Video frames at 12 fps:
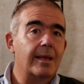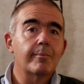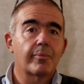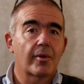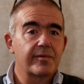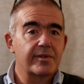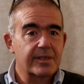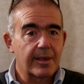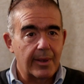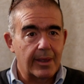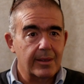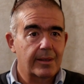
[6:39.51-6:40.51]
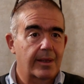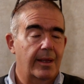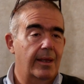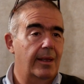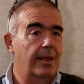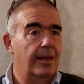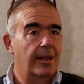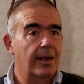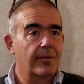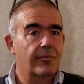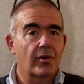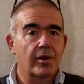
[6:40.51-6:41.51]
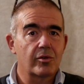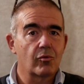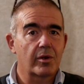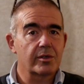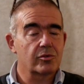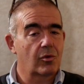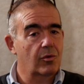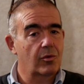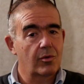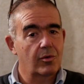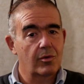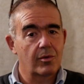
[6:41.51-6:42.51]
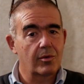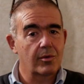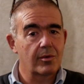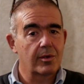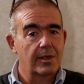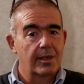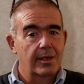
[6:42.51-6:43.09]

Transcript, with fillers: improvvisamente le forniture sono,